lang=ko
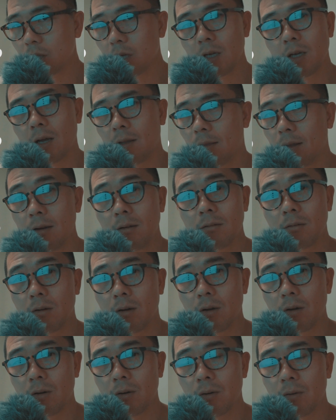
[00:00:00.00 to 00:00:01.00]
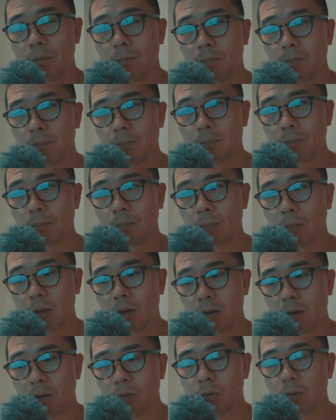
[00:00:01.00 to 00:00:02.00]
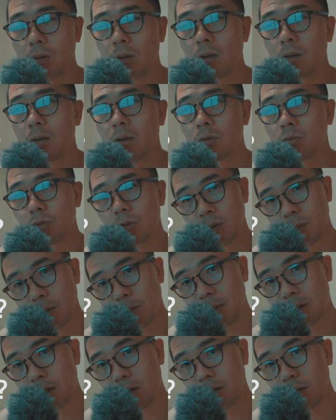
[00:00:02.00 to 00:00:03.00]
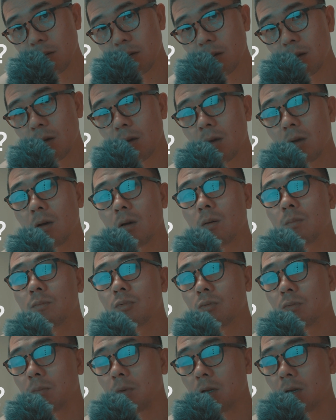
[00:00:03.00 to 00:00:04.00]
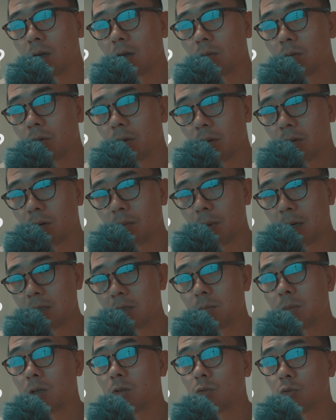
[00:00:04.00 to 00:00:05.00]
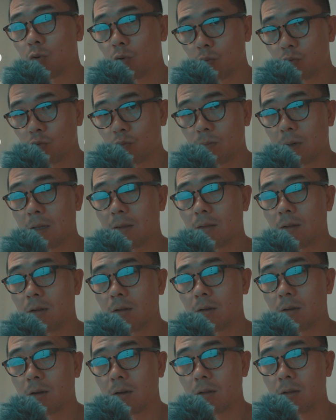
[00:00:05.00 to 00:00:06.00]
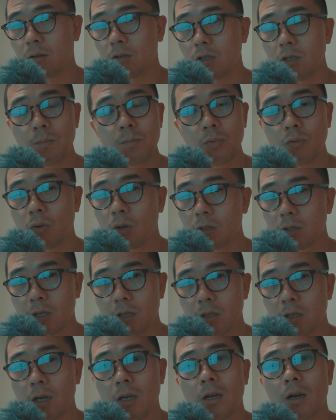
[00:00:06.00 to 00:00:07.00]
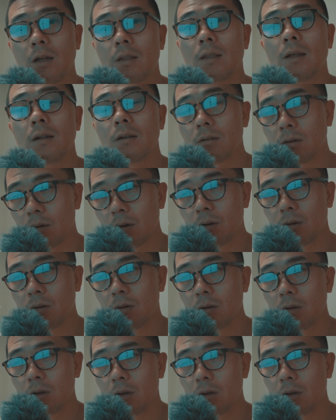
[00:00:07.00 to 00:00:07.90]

차이 안 나는 거예요 그러니까 우리나라에 91만원 북미나 일본에서 80만원 초중반대니까 10%가 채 차이가 안 나는 거예요